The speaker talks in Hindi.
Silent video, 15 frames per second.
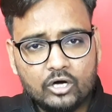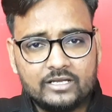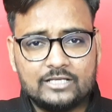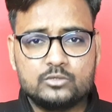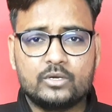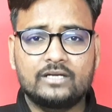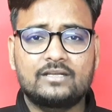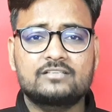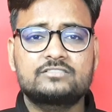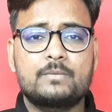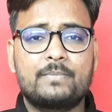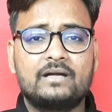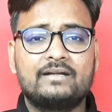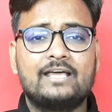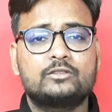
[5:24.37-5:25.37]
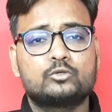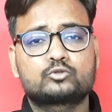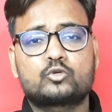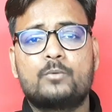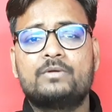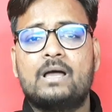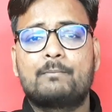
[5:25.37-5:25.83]
और एजुकेटर से पढ़ना है तो
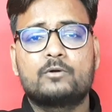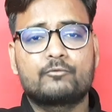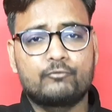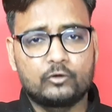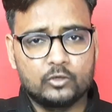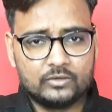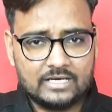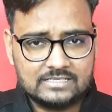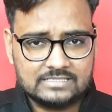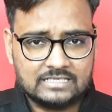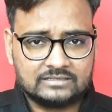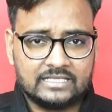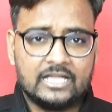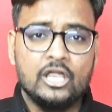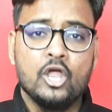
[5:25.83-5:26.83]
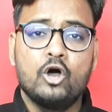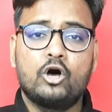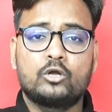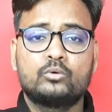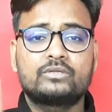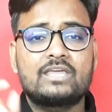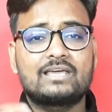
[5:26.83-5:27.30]
उसको भी आप लोग फॉलो कर सकते हैं
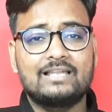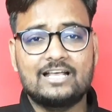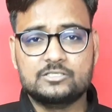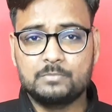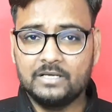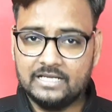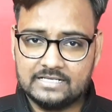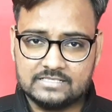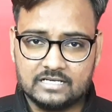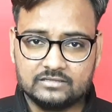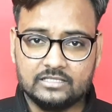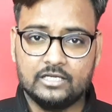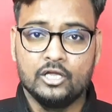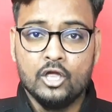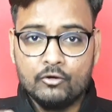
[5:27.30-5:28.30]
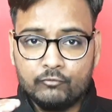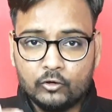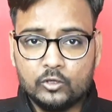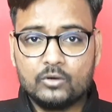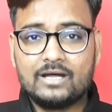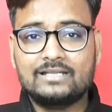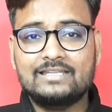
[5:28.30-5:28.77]
और उनकी क्लास भी ले सकते हैं
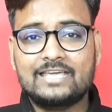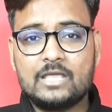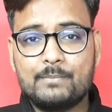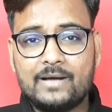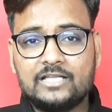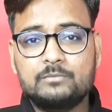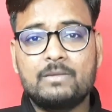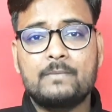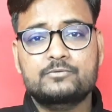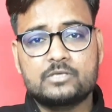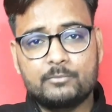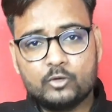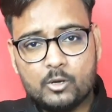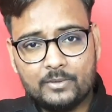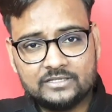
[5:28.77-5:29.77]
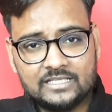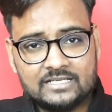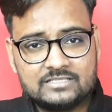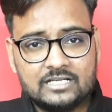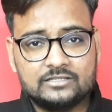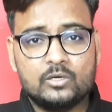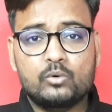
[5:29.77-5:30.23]
फॉलो करने के बाद मैं आप सभी को बताना
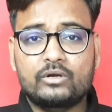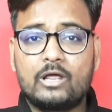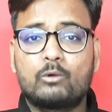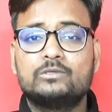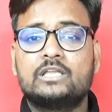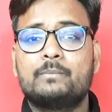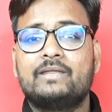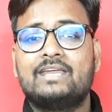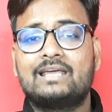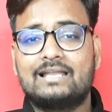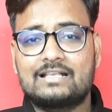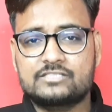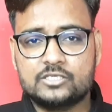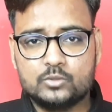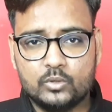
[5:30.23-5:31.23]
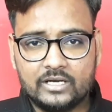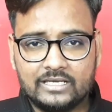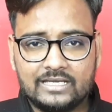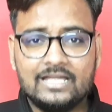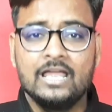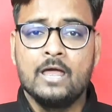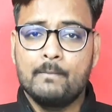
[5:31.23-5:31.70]
चाहता हूँ रेगुलर मेरी क्लासेज हो
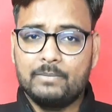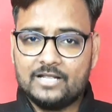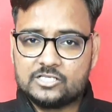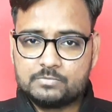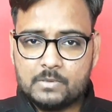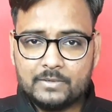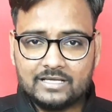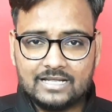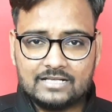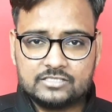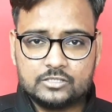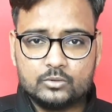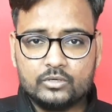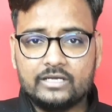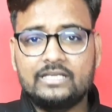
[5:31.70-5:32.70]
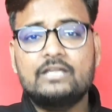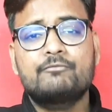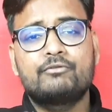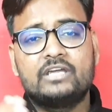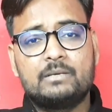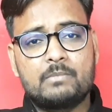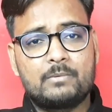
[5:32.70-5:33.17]
रही है प्लस में भी क्लासेज हो रही है
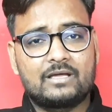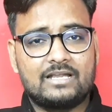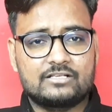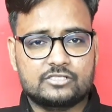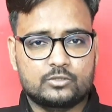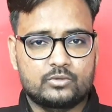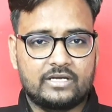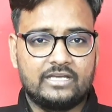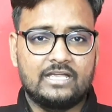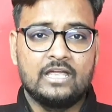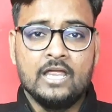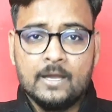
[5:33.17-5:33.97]
फ्री में भी क्लासेज हो रही है